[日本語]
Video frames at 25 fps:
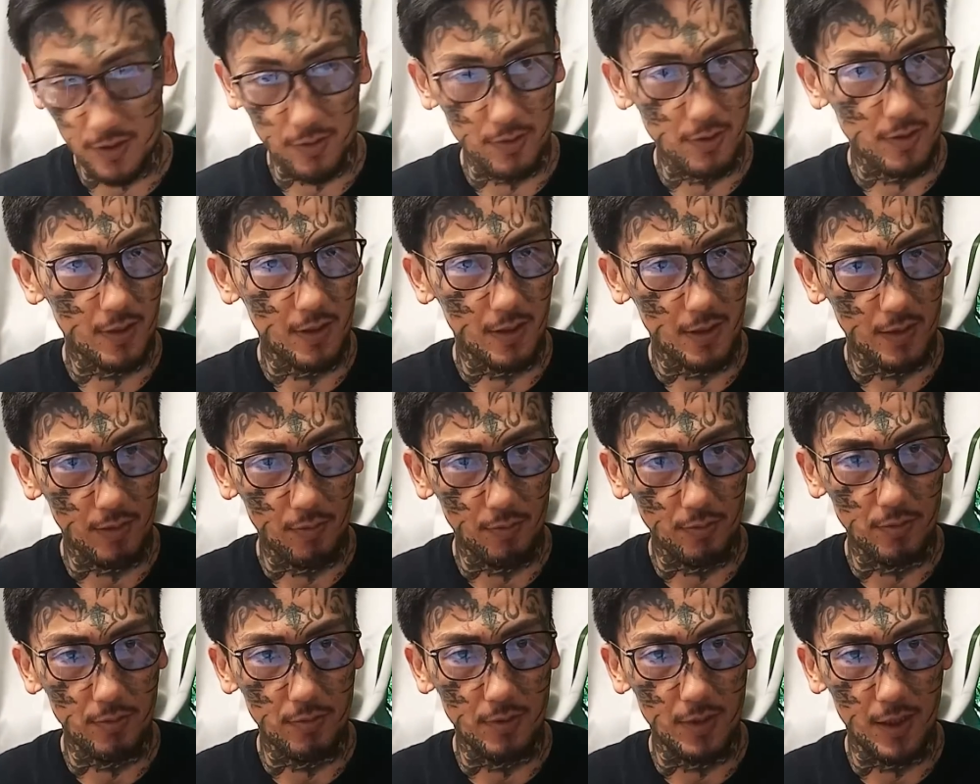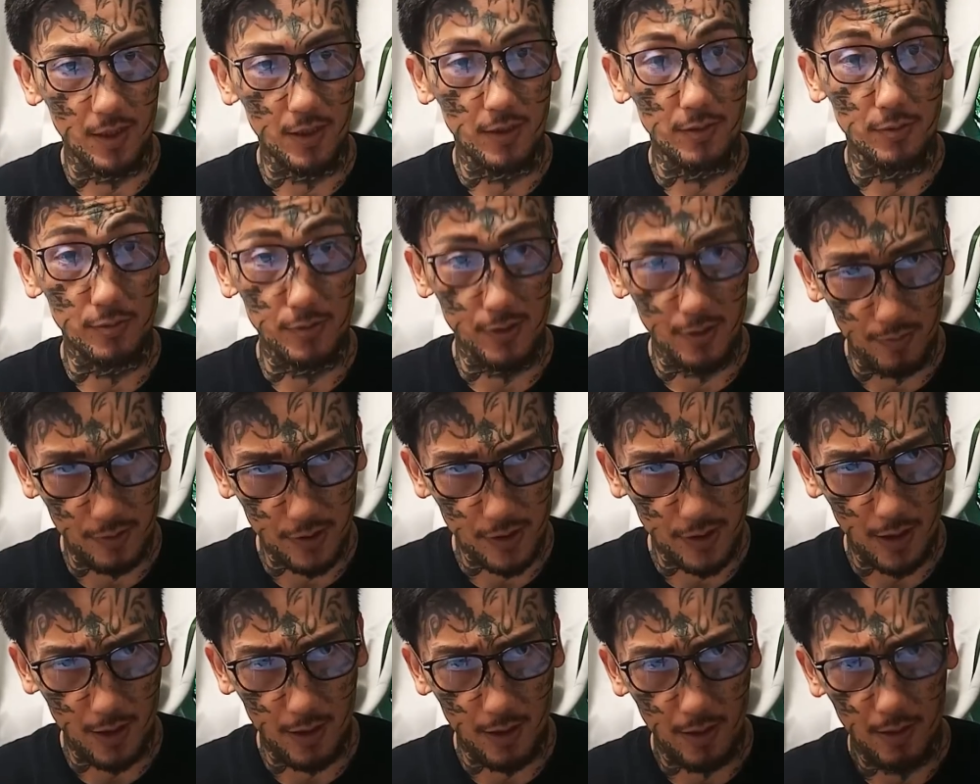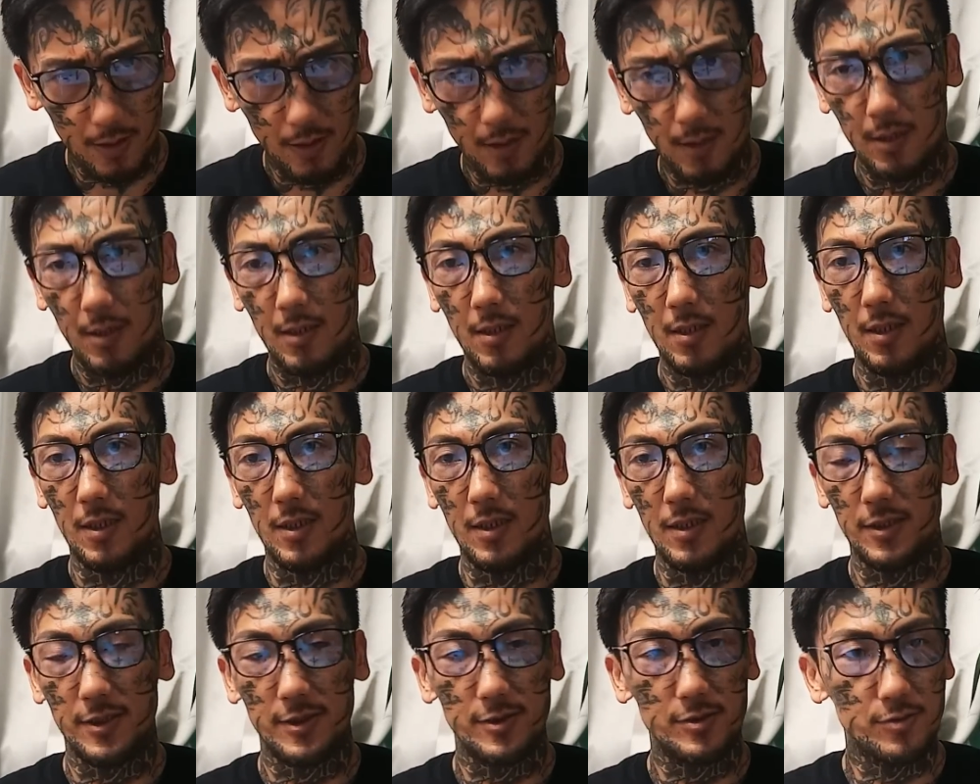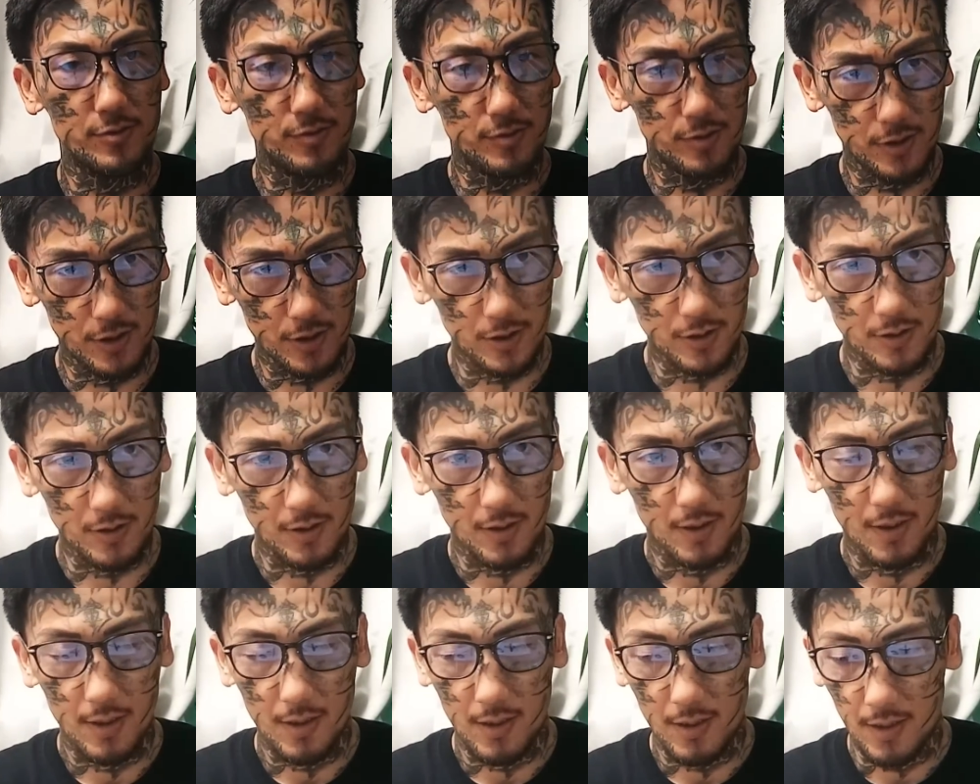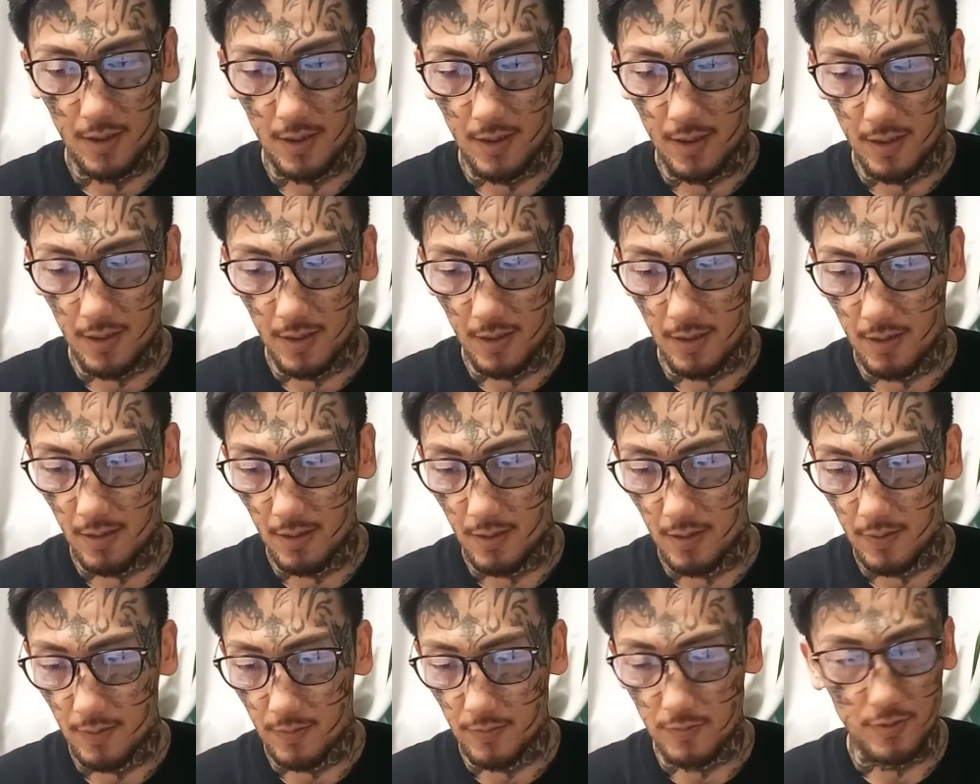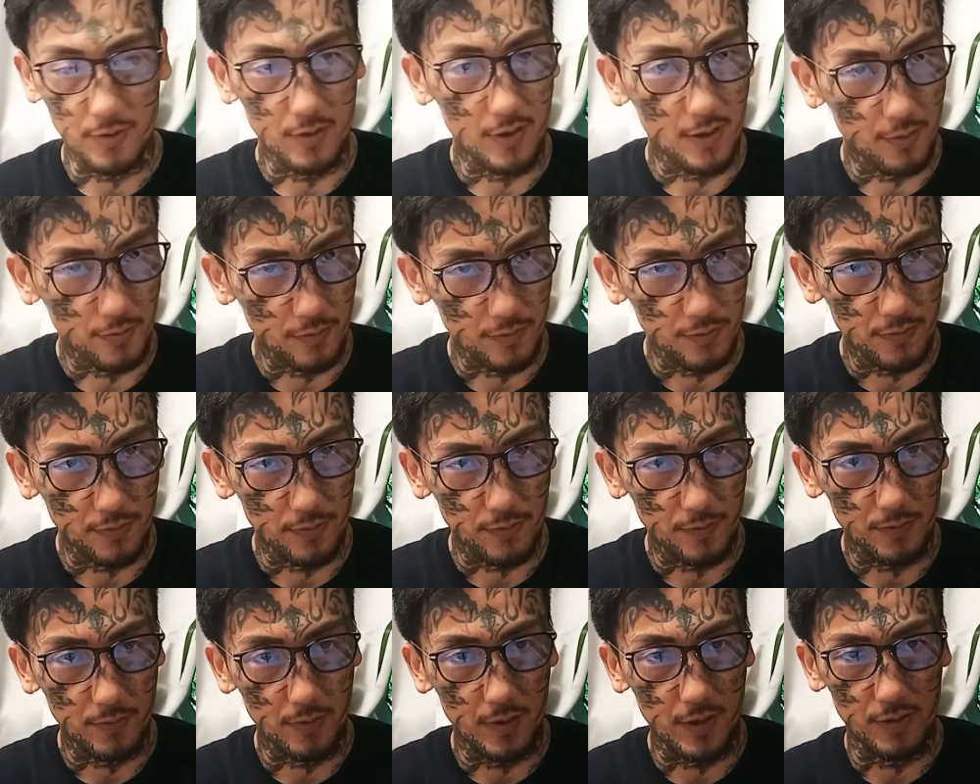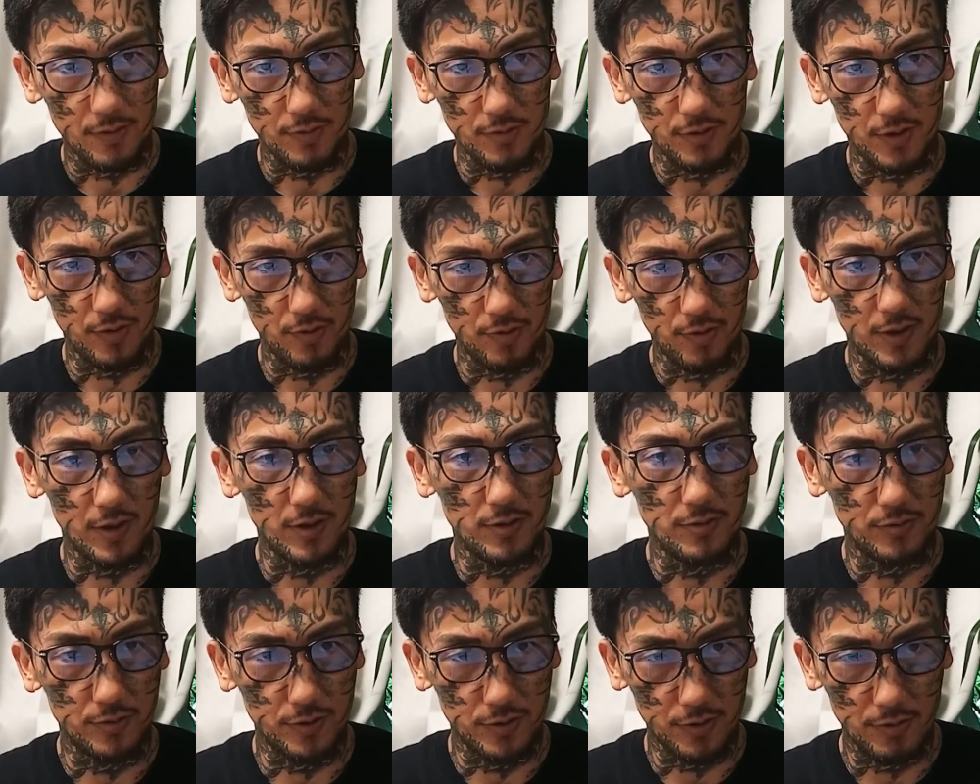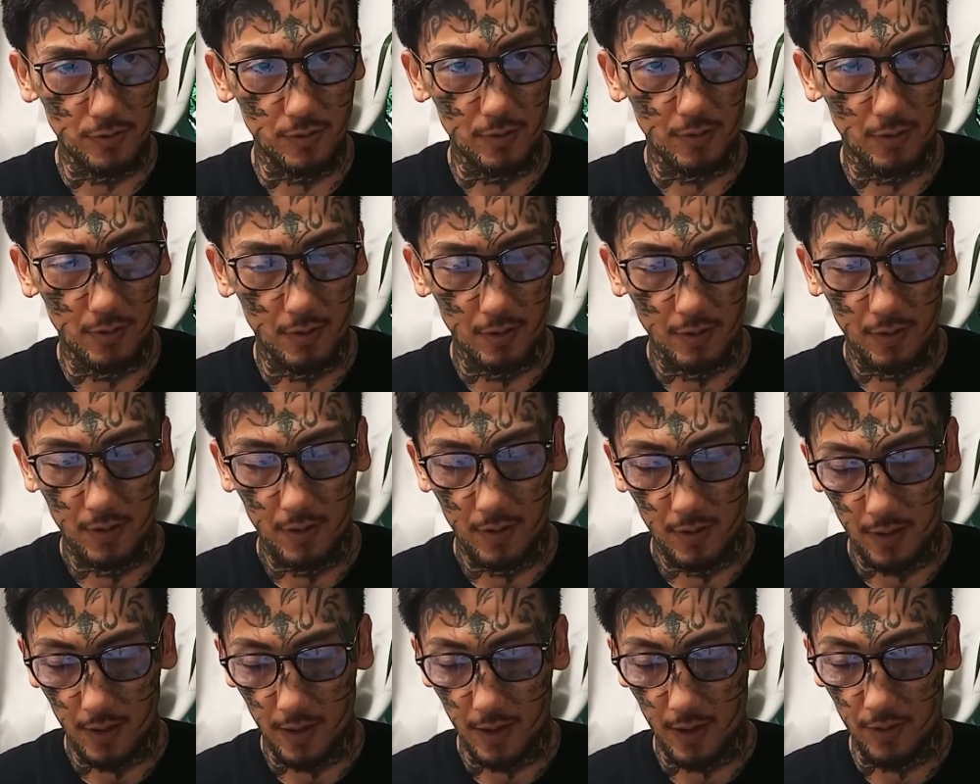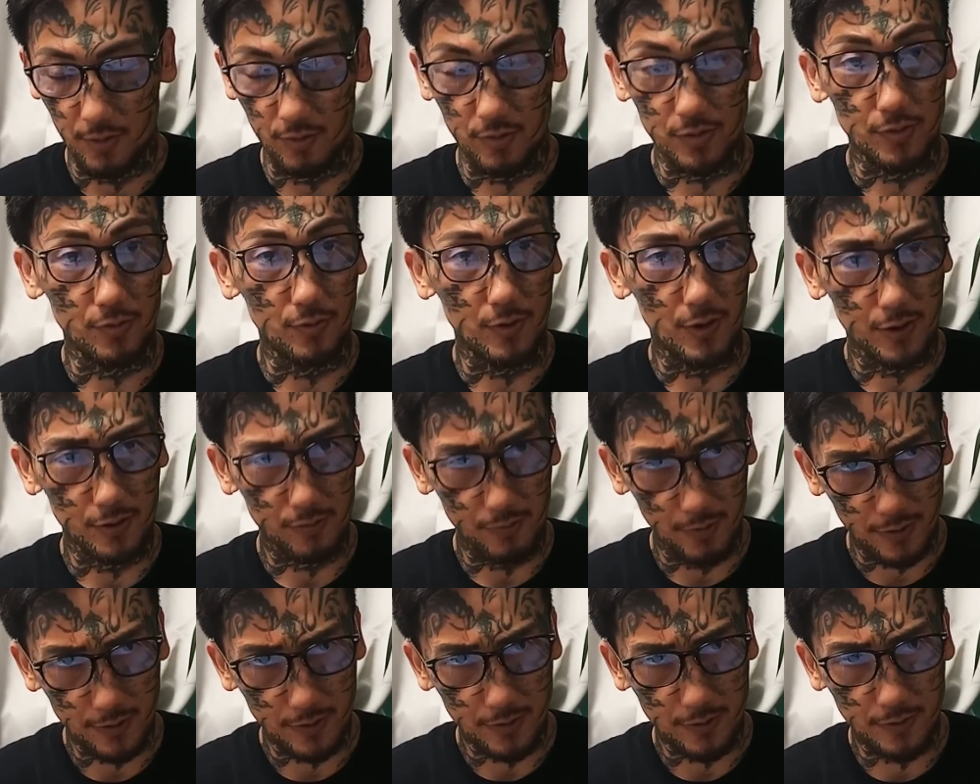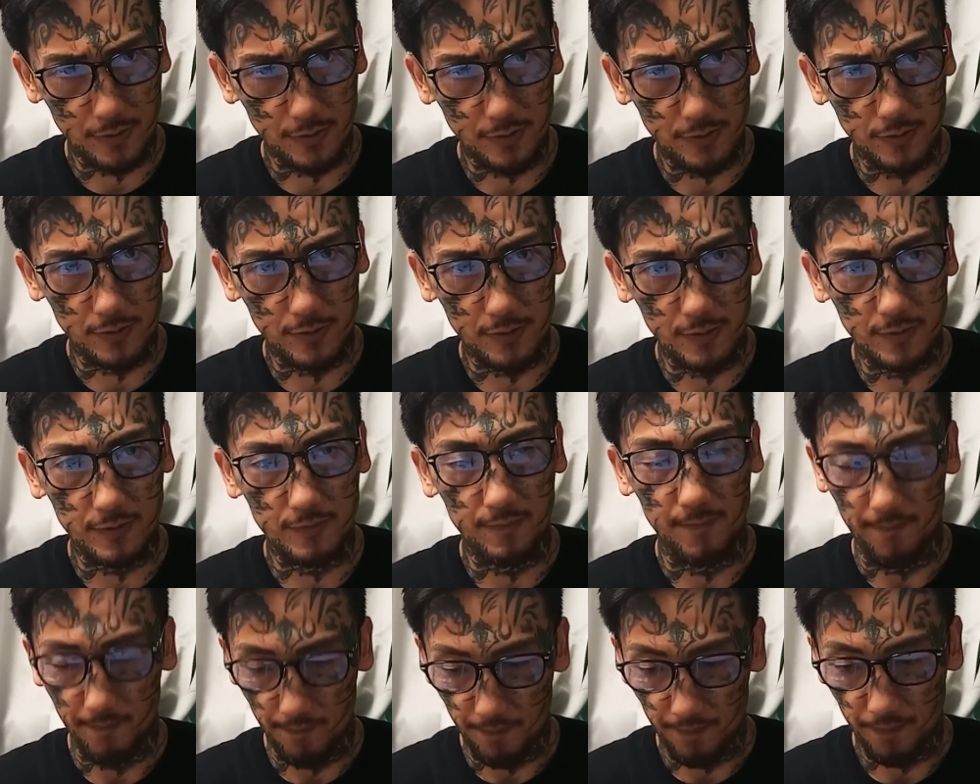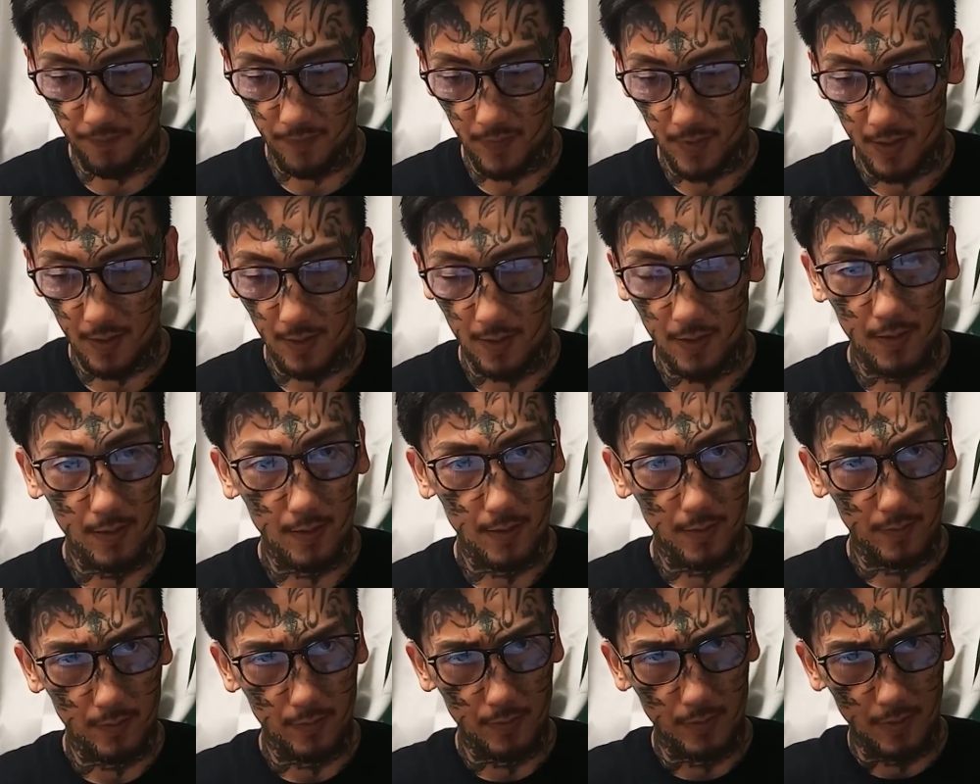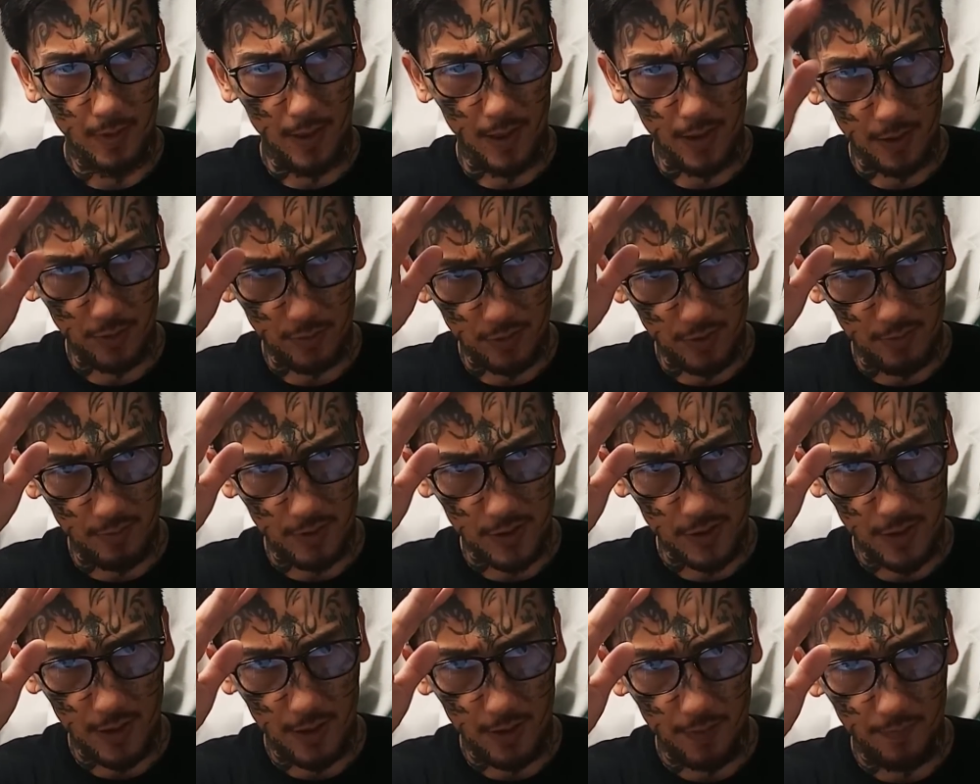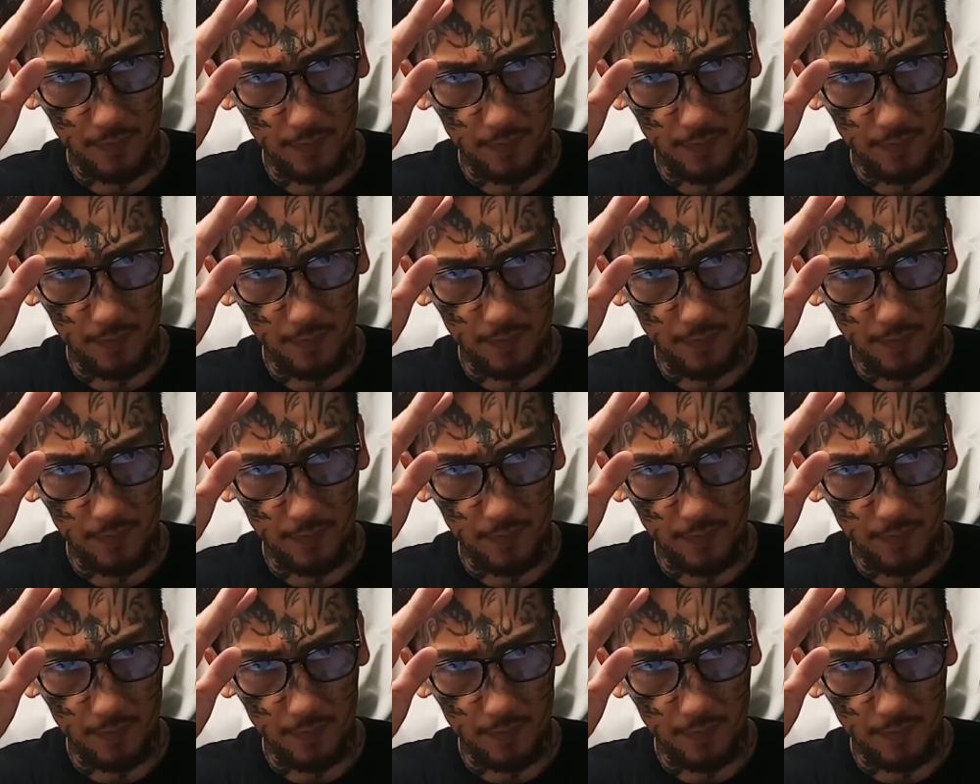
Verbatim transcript: 援してくれた方本当にありがとうございました。えー、引き続き、えー、売た夫婦、そして売た順氏をよろしくお願いします。ありがとうございまし